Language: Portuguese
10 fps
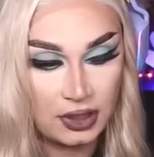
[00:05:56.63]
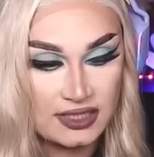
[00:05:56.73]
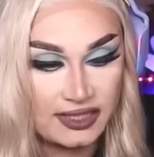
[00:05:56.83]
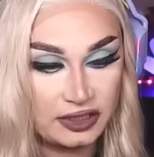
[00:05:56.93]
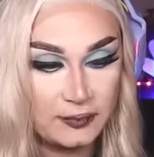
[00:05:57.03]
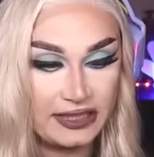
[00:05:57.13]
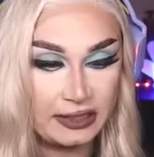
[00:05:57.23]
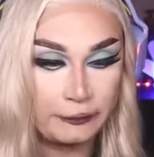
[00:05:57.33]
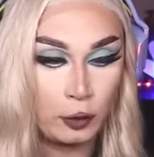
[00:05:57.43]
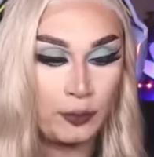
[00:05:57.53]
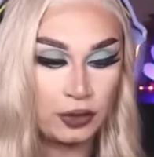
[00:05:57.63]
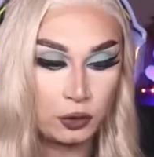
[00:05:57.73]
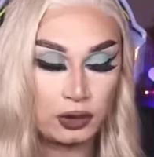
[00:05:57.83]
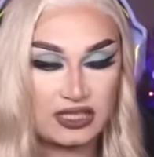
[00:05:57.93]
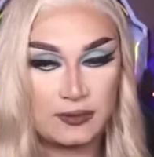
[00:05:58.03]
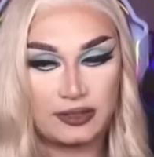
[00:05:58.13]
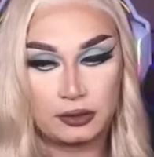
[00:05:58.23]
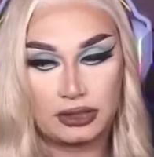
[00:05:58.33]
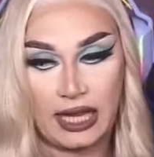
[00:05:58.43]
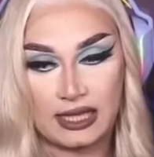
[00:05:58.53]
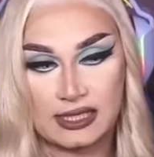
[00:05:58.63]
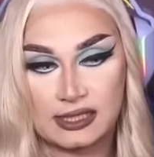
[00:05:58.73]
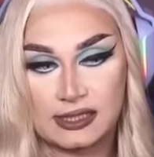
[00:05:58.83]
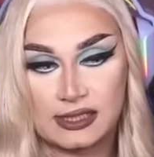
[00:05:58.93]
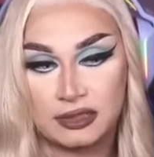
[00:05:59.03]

Será que ele deveria estar flopando com o lançamento do Texas?